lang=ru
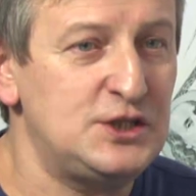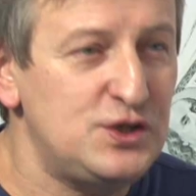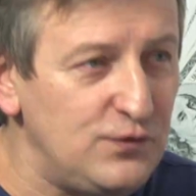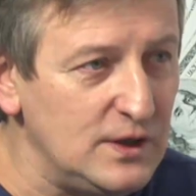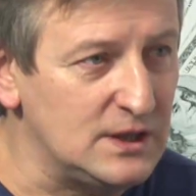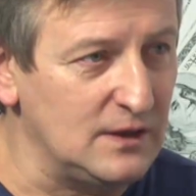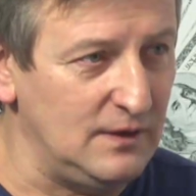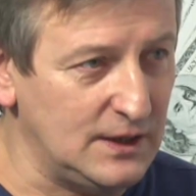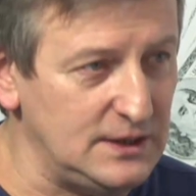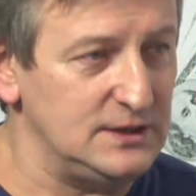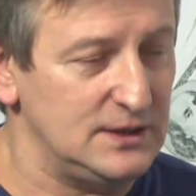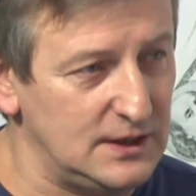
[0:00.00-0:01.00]
очевидного
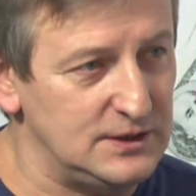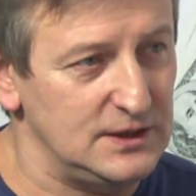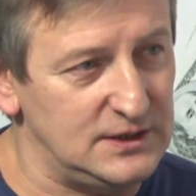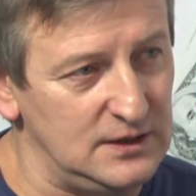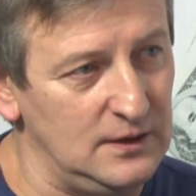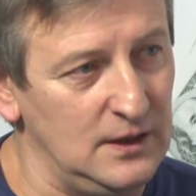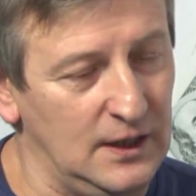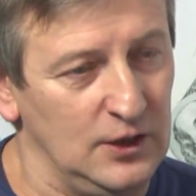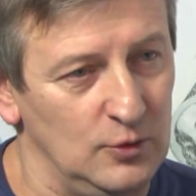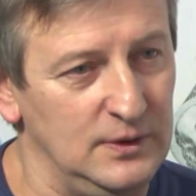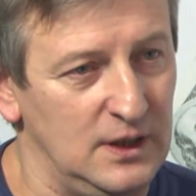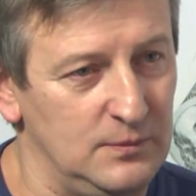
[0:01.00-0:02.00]
кризиса, рецессии
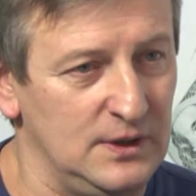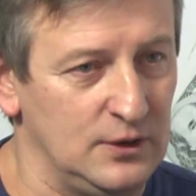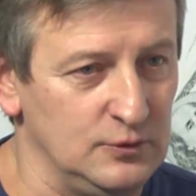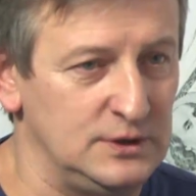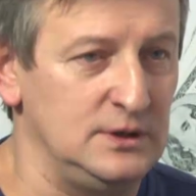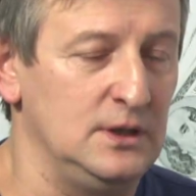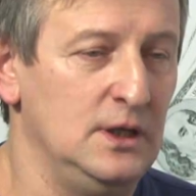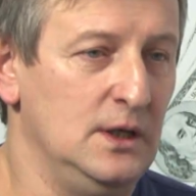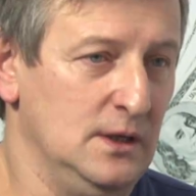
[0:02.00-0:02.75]
экономики Беларуси,